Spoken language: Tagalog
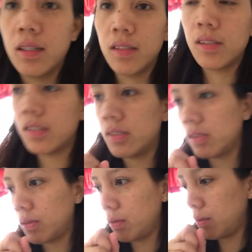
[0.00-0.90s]

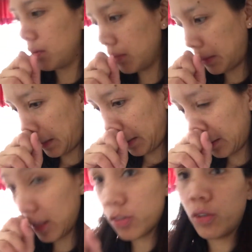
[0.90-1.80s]
so
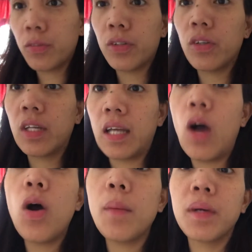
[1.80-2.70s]
that's all for today oh
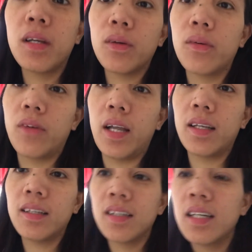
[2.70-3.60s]
i'm gonna go run
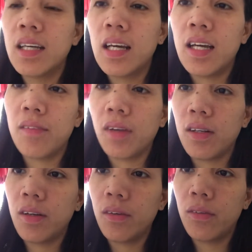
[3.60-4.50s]
i'm
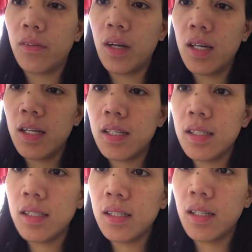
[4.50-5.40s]
gonna go
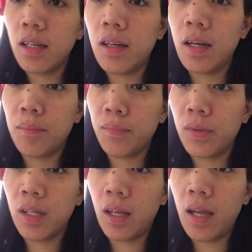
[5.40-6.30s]
run i'm
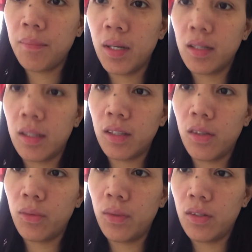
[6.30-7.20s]
bring i'm gonna take
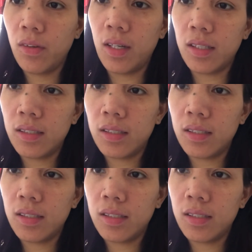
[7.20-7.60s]
you with you guys